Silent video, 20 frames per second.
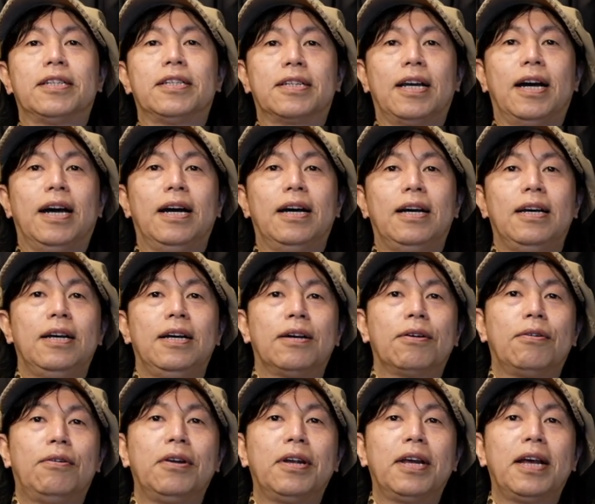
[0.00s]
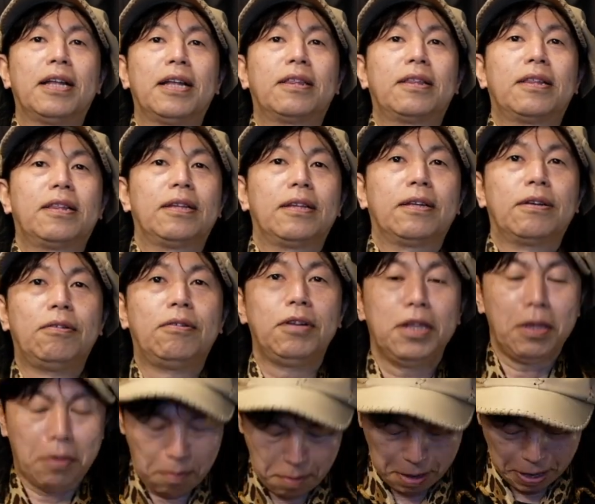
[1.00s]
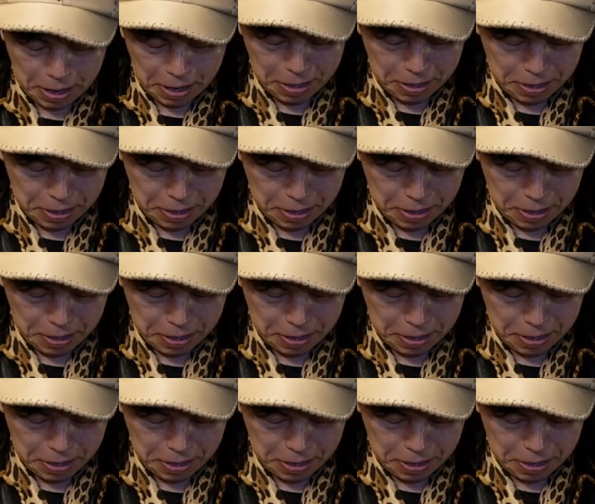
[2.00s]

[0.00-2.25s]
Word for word: ですかこれこれでもまあ